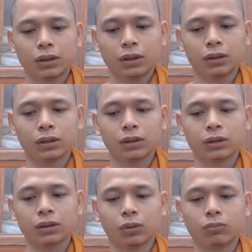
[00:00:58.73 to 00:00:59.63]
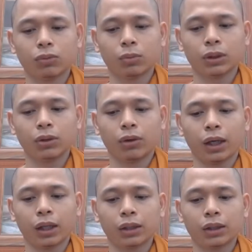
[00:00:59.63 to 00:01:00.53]
Ờ, trong một cái
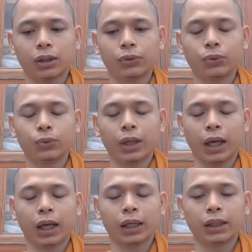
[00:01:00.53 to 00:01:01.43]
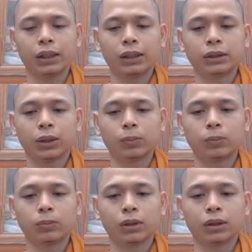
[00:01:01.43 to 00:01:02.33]
đoạn ờ, chú giải
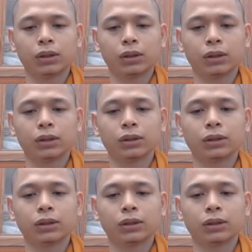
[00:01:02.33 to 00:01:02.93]
trong uh,